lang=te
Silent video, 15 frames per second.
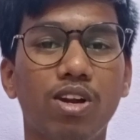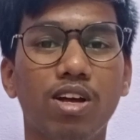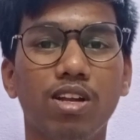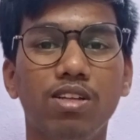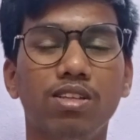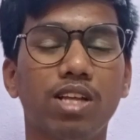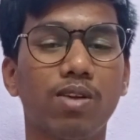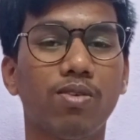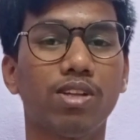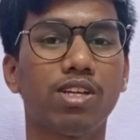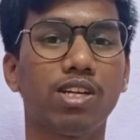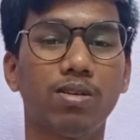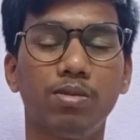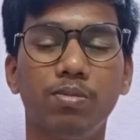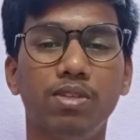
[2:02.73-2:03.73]
ఉండాలి తర్వాత
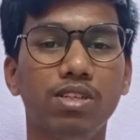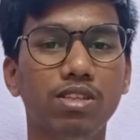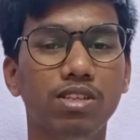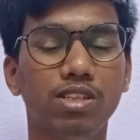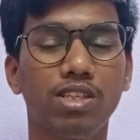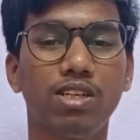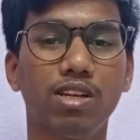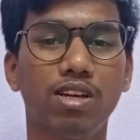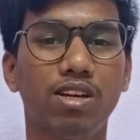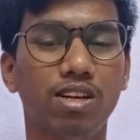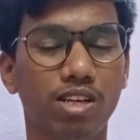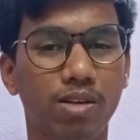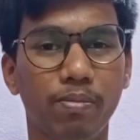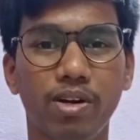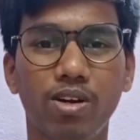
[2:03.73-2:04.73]
అటెంప్ట్ మీద
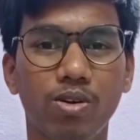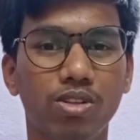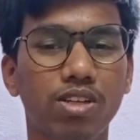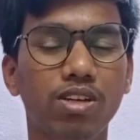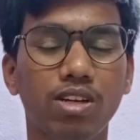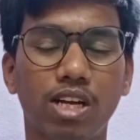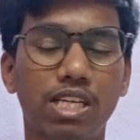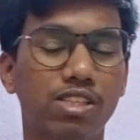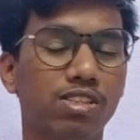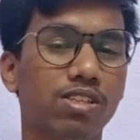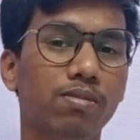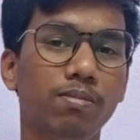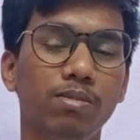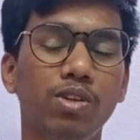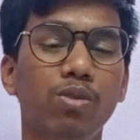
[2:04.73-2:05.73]
డిపెండ్ అవుతే
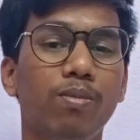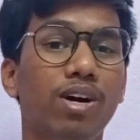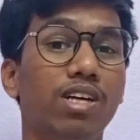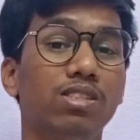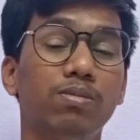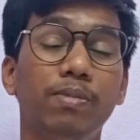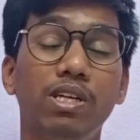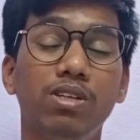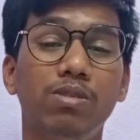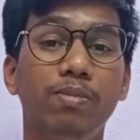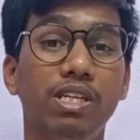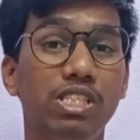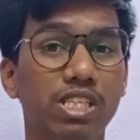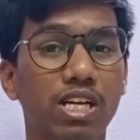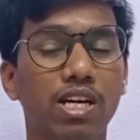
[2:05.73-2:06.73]
కష్టం మీరు మార్క్స్ పెంచి
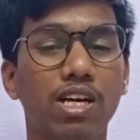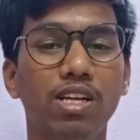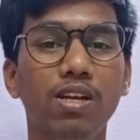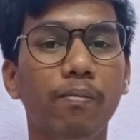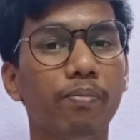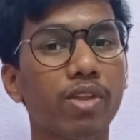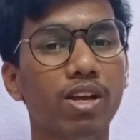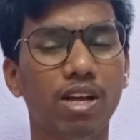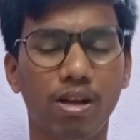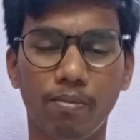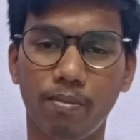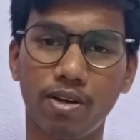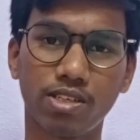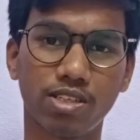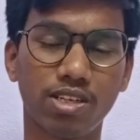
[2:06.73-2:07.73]
పెంచినా కానీ
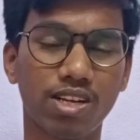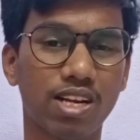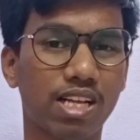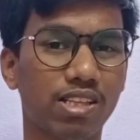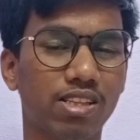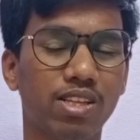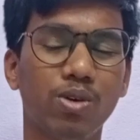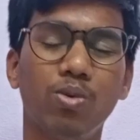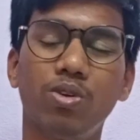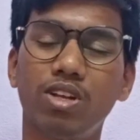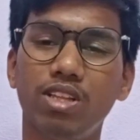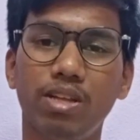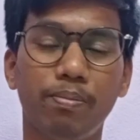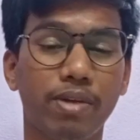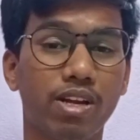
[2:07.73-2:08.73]
పర్సంటేజ్ అంతే
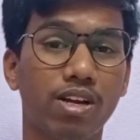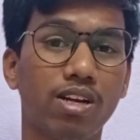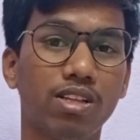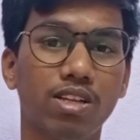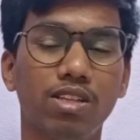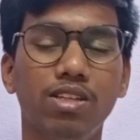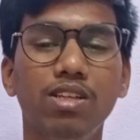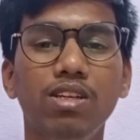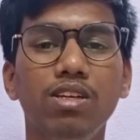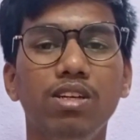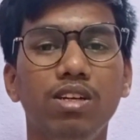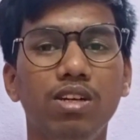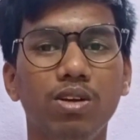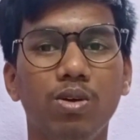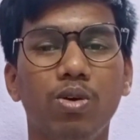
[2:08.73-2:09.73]
ఉంటుంది పెరగదు అది
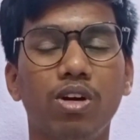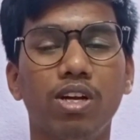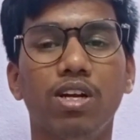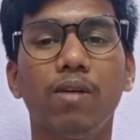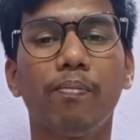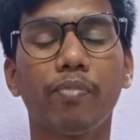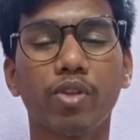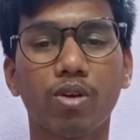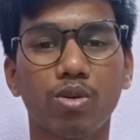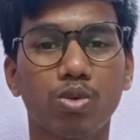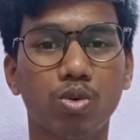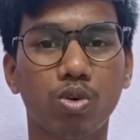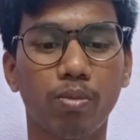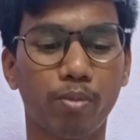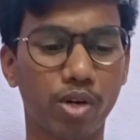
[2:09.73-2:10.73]
ఓకేనా సో
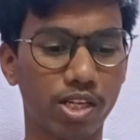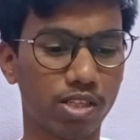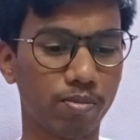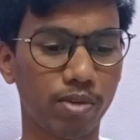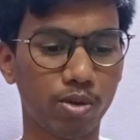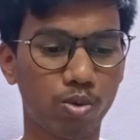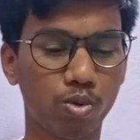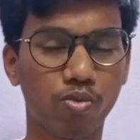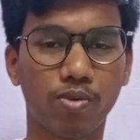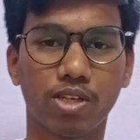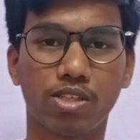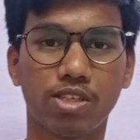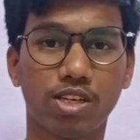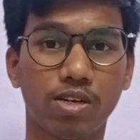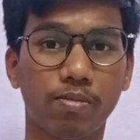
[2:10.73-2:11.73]
ఇప్పుడైతే మీకు
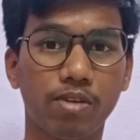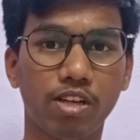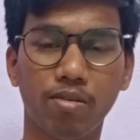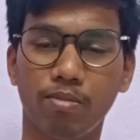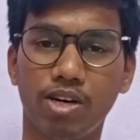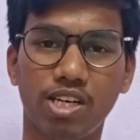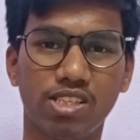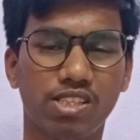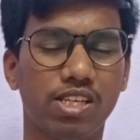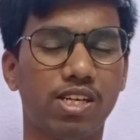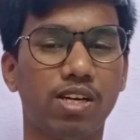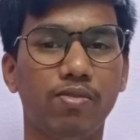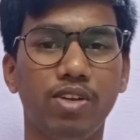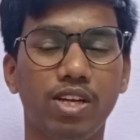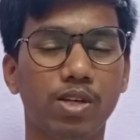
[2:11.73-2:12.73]
ఫస్ట్ అటెంప్ట్కి మార్చ్
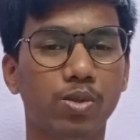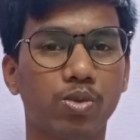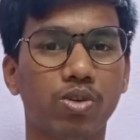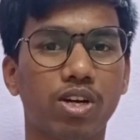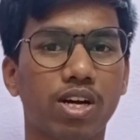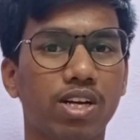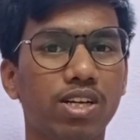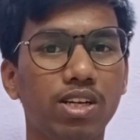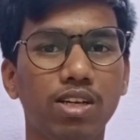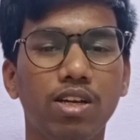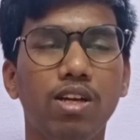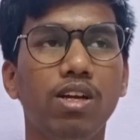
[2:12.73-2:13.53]
సెకండ్ వీక్ వేసుకున్నా కానీ